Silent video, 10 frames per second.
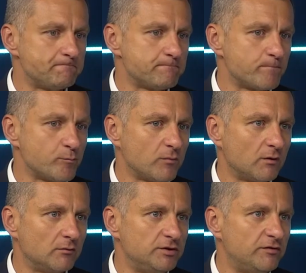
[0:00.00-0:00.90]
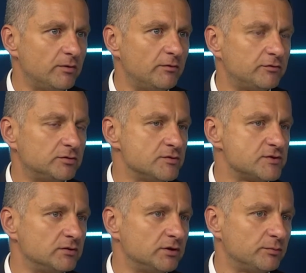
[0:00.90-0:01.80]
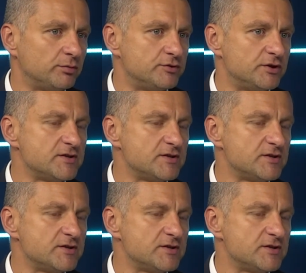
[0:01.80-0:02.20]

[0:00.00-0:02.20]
Mm, nie wiemy, w którą stronę to pójdzie.